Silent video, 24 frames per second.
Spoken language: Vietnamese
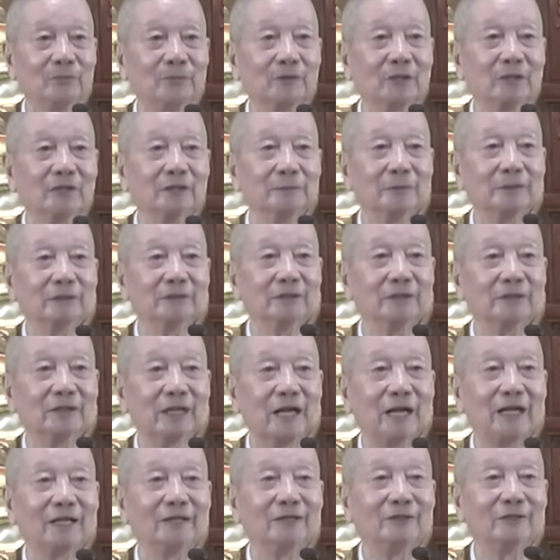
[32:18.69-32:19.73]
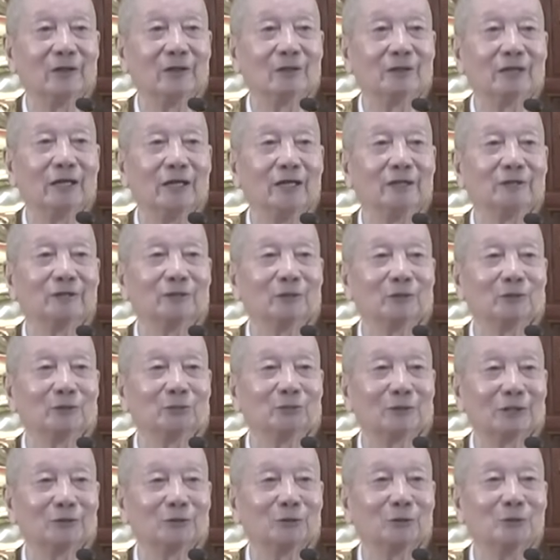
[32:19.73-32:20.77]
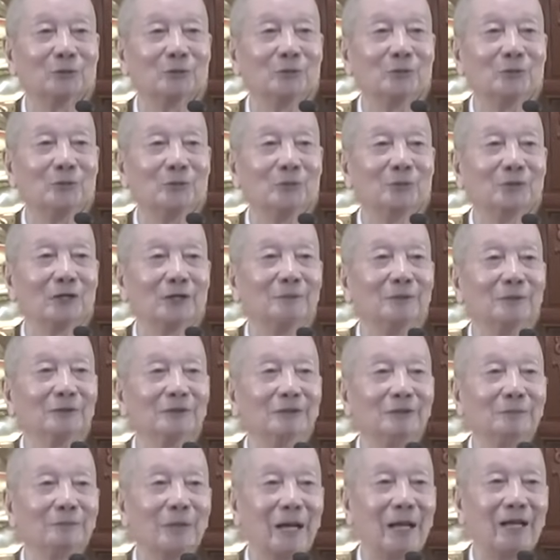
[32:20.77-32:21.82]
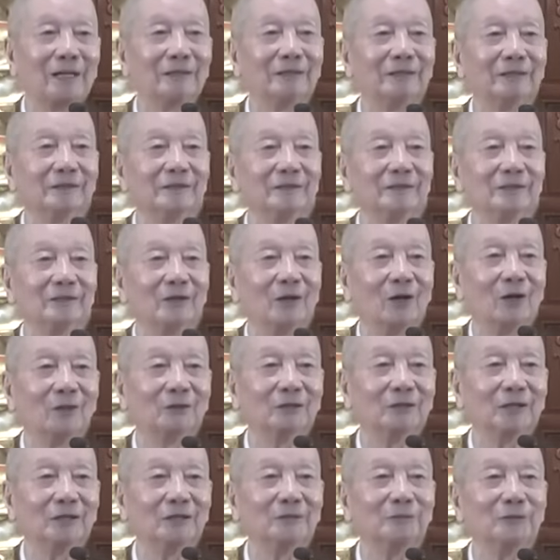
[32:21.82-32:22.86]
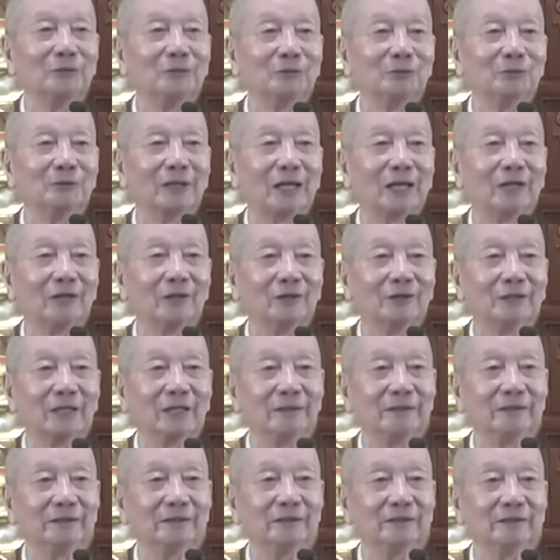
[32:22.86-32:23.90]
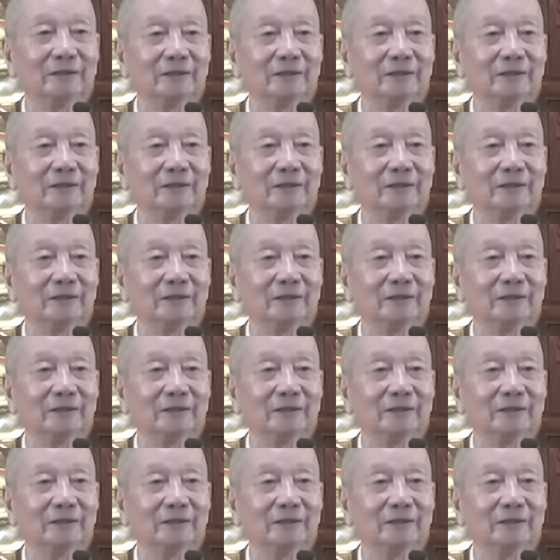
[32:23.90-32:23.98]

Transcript: tới cái bước thứ hai họ để cho chúng ta tu tới bước thứ ba nữa họ tới với chúng ta họ thấy